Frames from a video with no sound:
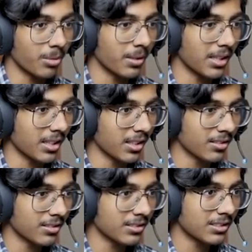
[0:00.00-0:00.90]
बढ़िया
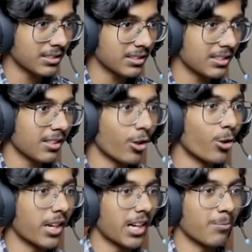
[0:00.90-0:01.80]

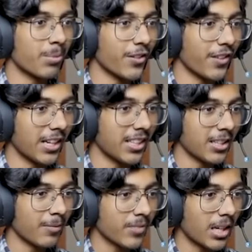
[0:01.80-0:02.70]
हो गया परफेक्ट
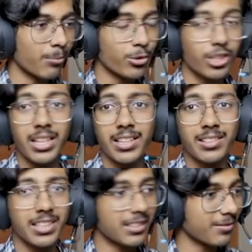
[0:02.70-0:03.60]
अब
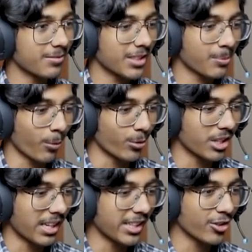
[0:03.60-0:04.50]
मुझे स्प्रूस
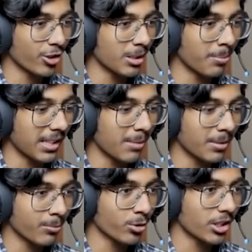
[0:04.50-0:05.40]
डालने की जरूरत नहीं पड़ेगी
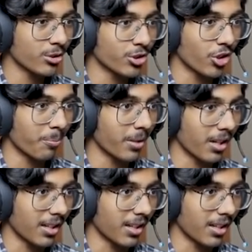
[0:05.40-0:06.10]
बस मुझे इसको स्ट्रिप करना